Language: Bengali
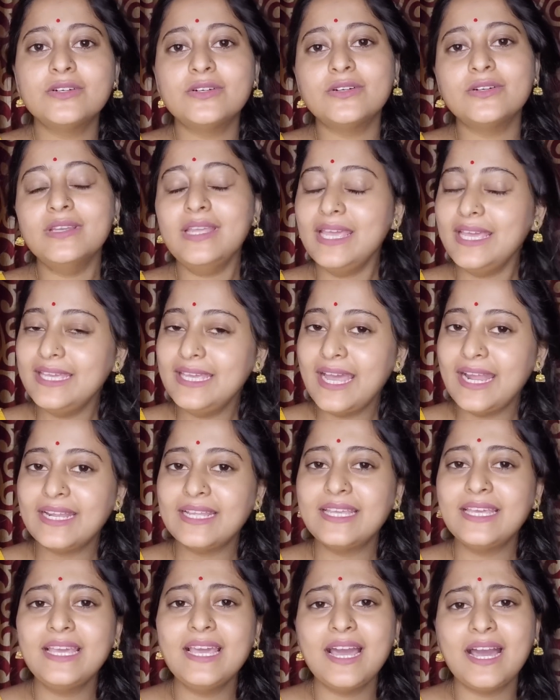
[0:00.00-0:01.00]
তো এই
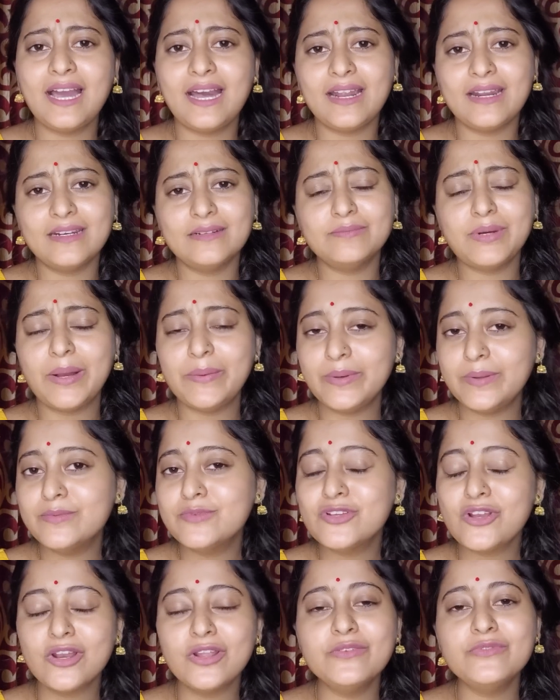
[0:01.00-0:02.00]
আর কি আর
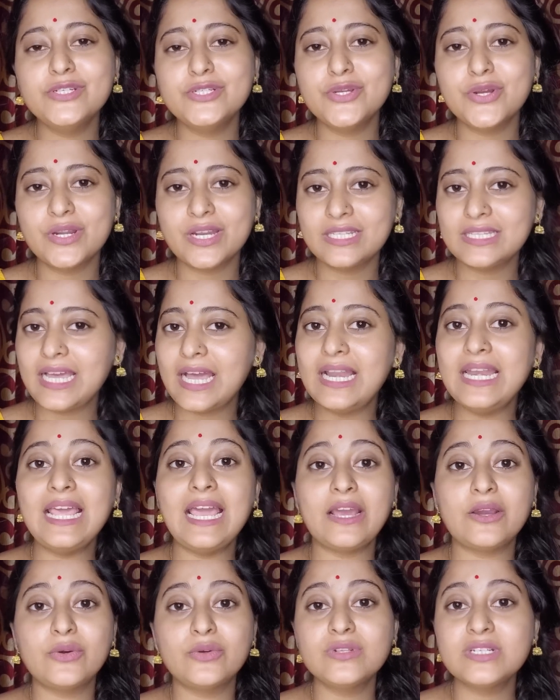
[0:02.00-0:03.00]
ভাবলাম চলো ভিডিওটা
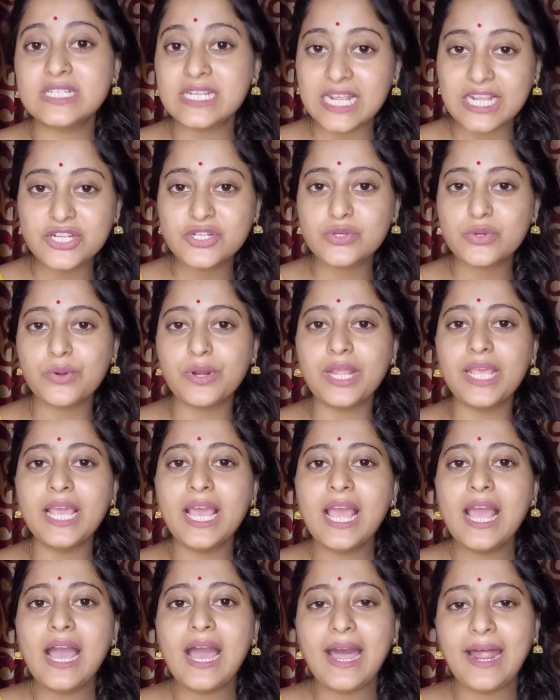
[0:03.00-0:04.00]
তাহলে এখন শেষ করি
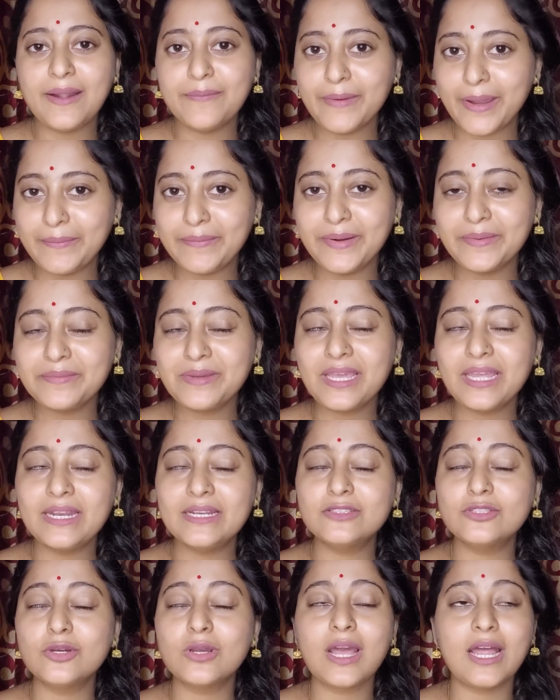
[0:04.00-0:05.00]
আর মামামকে
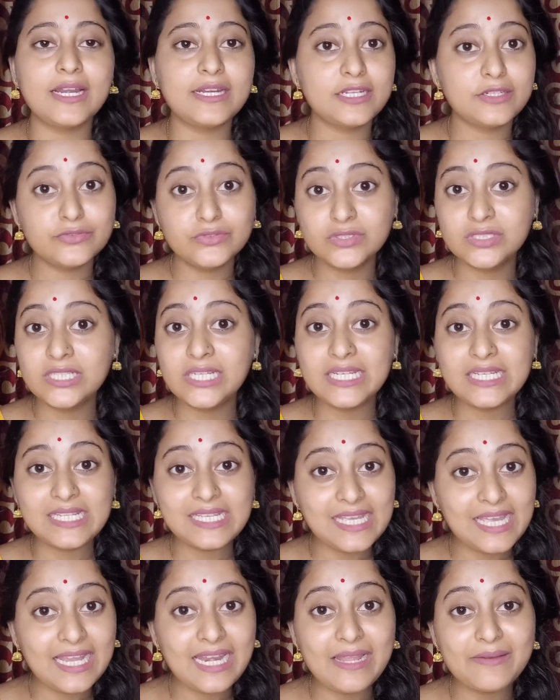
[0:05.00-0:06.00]
তো কানটা ফুটিয়ে
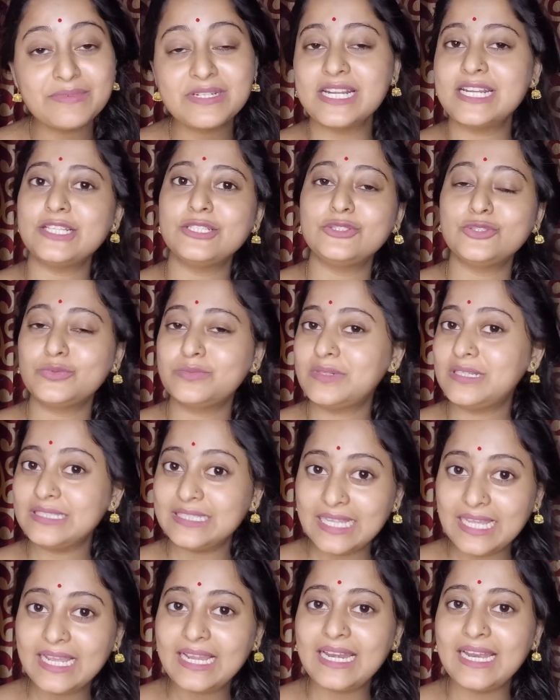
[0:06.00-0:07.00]
নিয়ে এলাম সেটা তো তোমরা
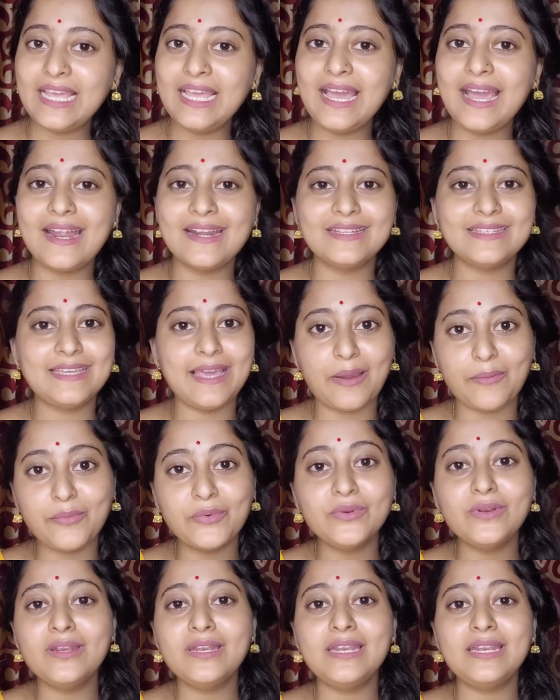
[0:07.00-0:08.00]
দেখলে আর
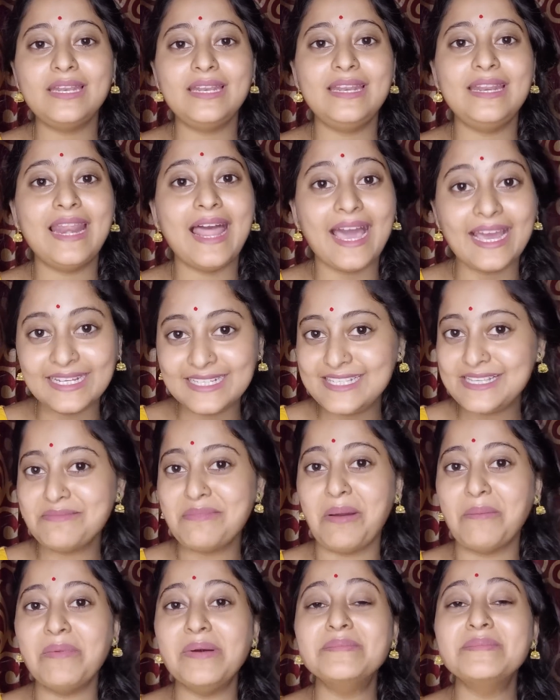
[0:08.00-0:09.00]
কেমন লাগছে
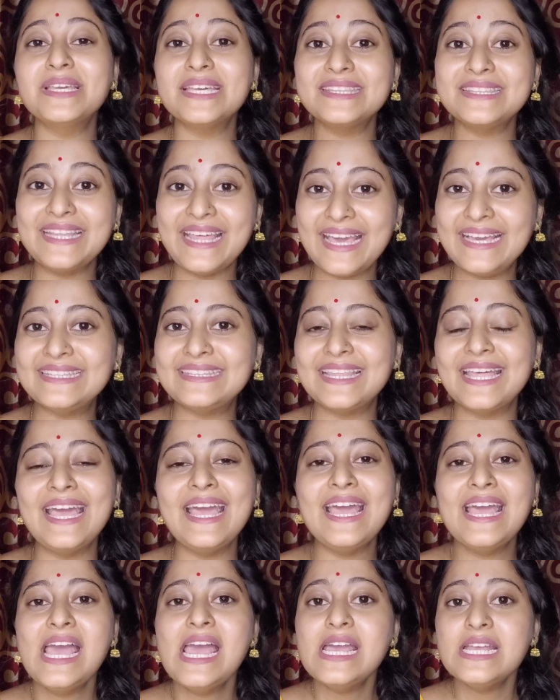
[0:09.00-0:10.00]
মামামকে দেখতে
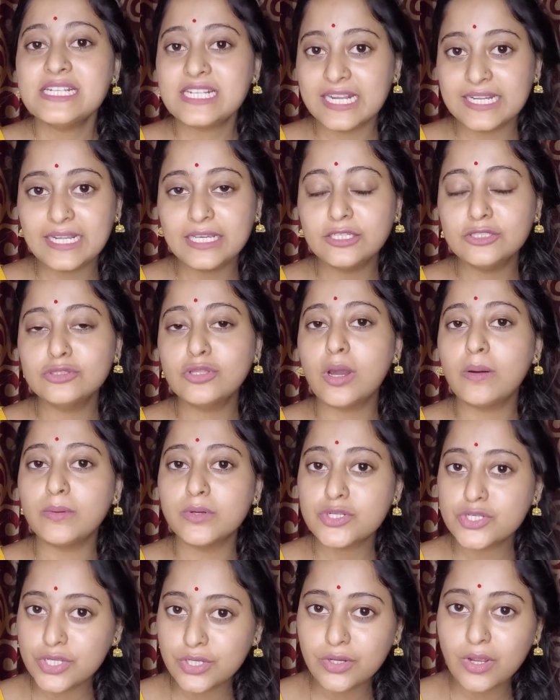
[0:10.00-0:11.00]
সেটা কিন্তু
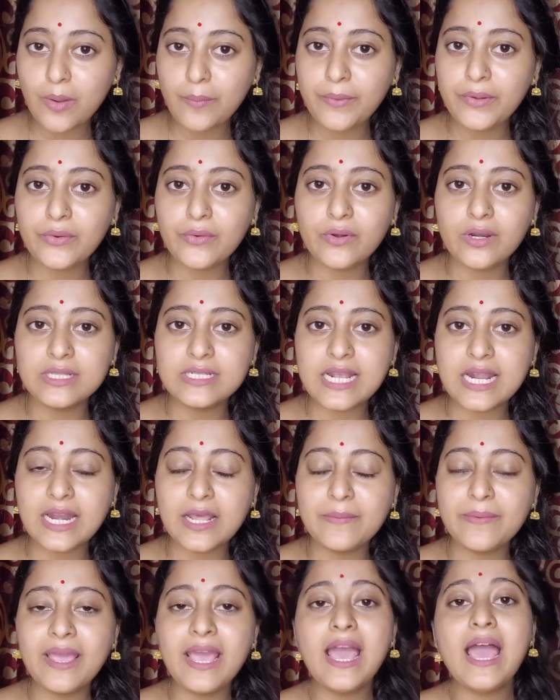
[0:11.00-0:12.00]
অবশ্যই কমেন্ট করে
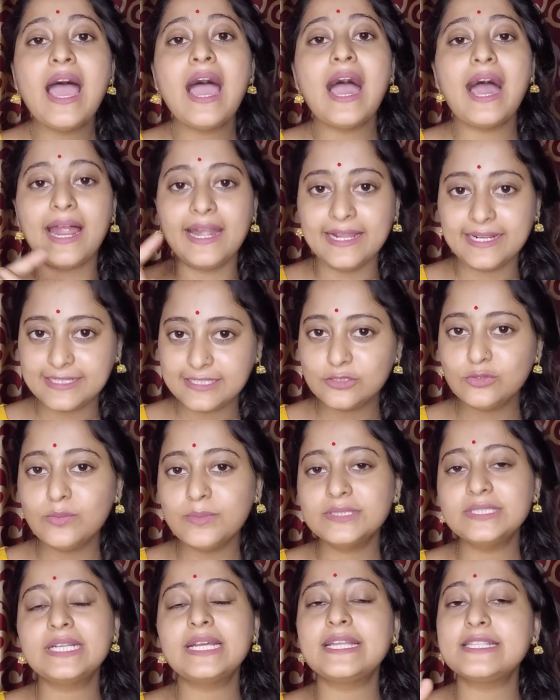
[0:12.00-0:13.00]
জানাবে আরেকটা
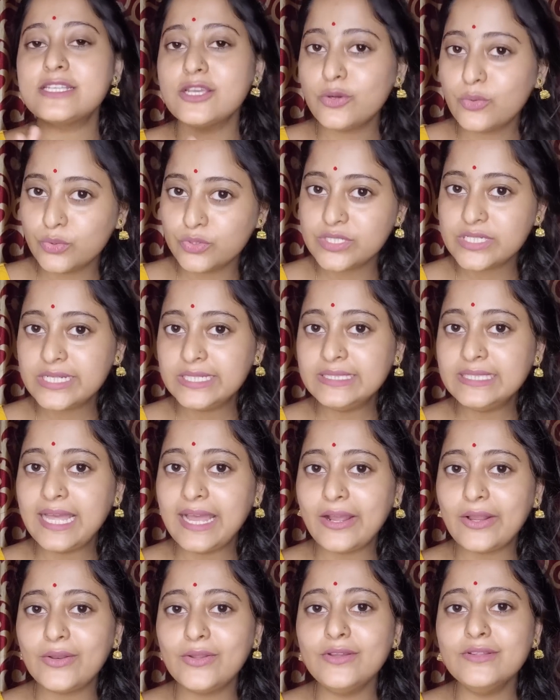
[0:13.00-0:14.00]
তোমাদের কাছে কোশ্চেন
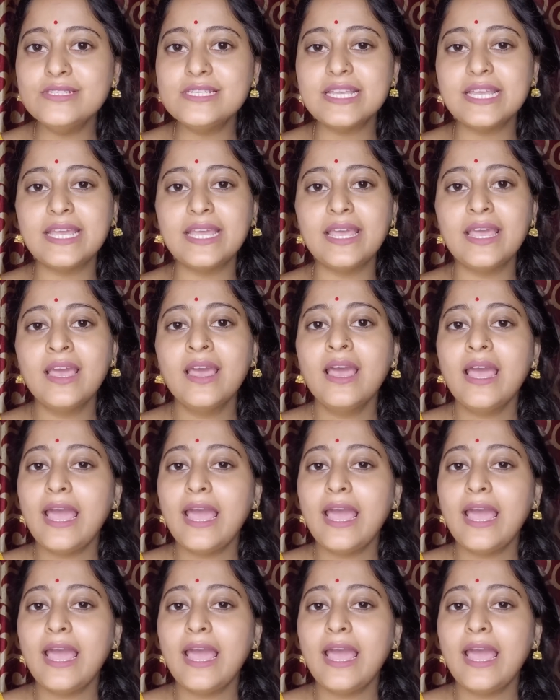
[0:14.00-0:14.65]
থাকলো যে